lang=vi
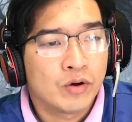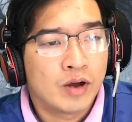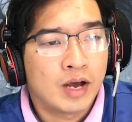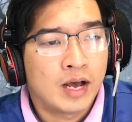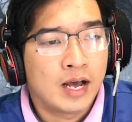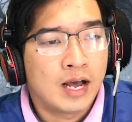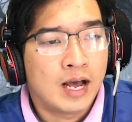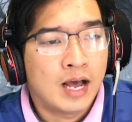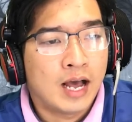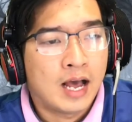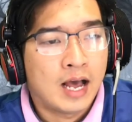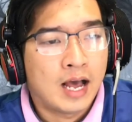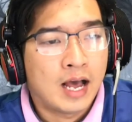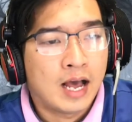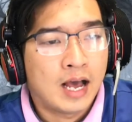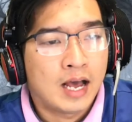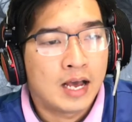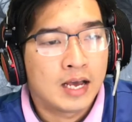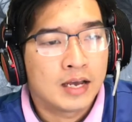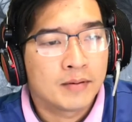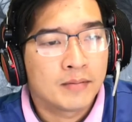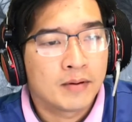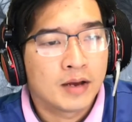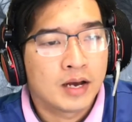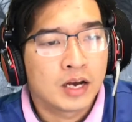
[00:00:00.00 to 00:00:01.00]
Bà Pi đã
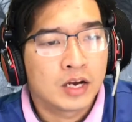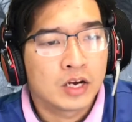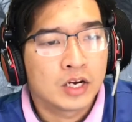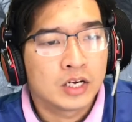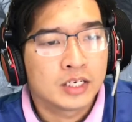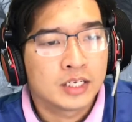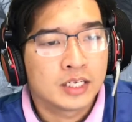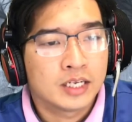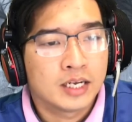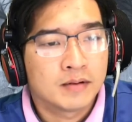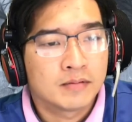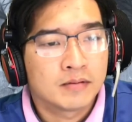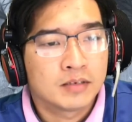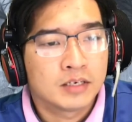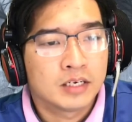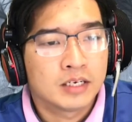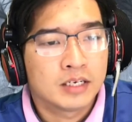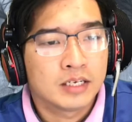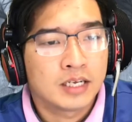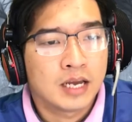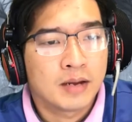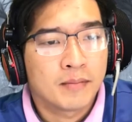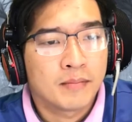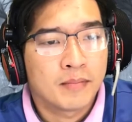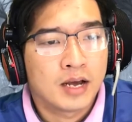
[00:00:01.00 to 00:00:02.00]
chết được mấy năm
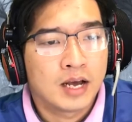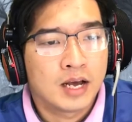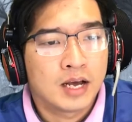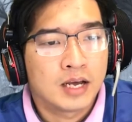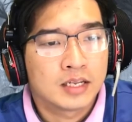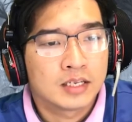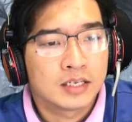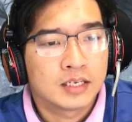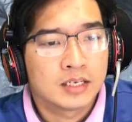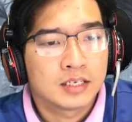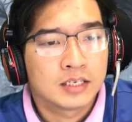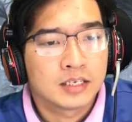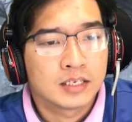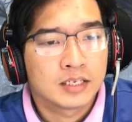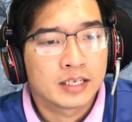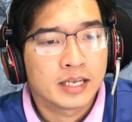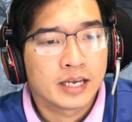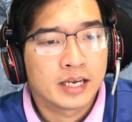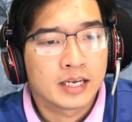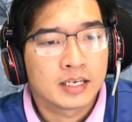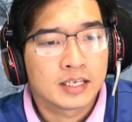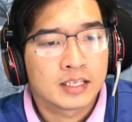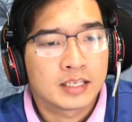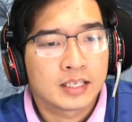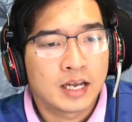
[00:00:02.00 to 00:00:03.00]
thì bỗng nhiên vô
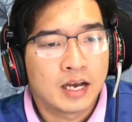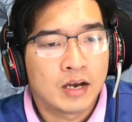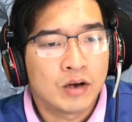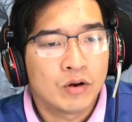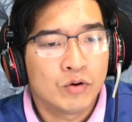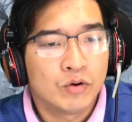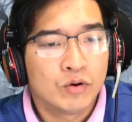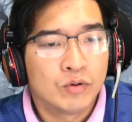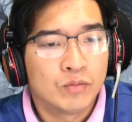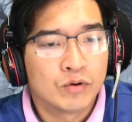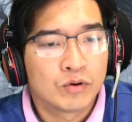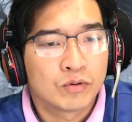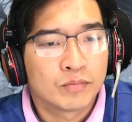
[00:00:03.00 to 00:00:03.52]
duyên vô cớ